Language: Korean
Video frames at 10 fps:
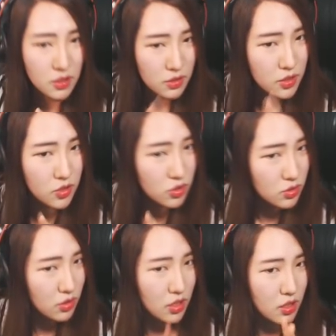그리고
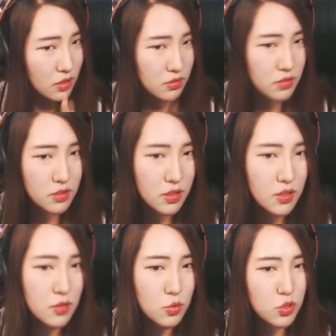저기,
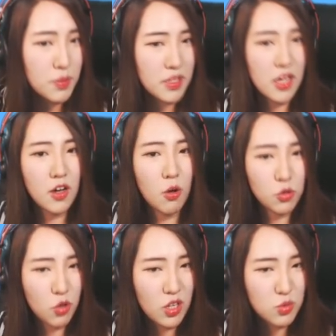조심하세요.
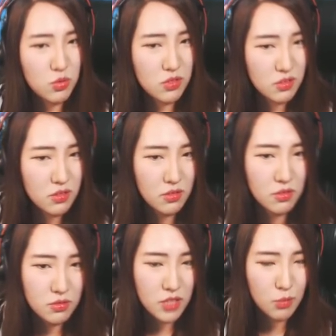엉덩이 쪽은.
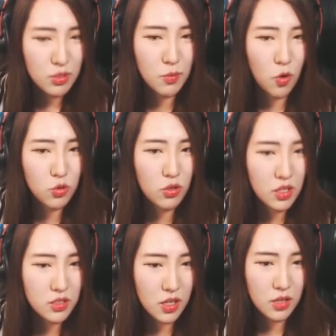잘못하면 엉덩이
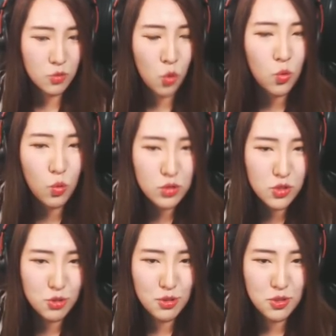제가 공 꽂을
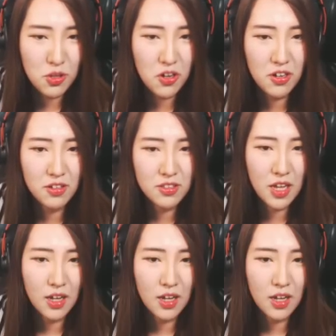수도 있어요. 자.